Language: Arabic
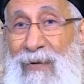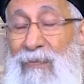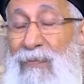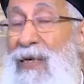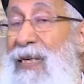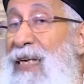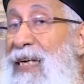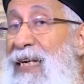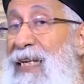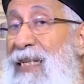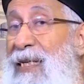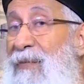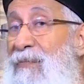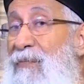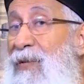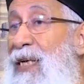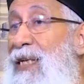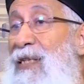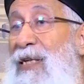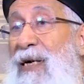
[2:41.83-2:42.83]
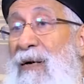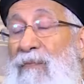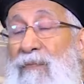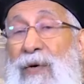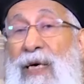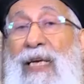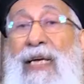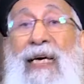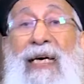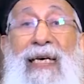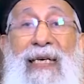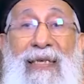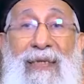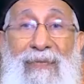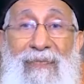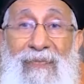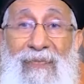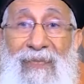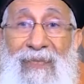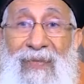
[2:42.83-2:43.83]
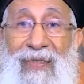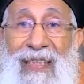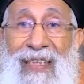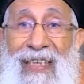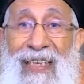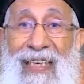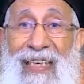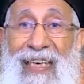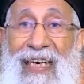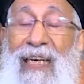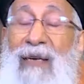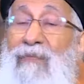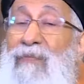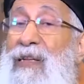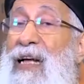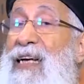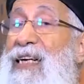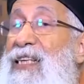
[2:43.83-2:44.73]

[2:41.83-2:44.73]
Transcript: بنخدم بيت ربنا امتى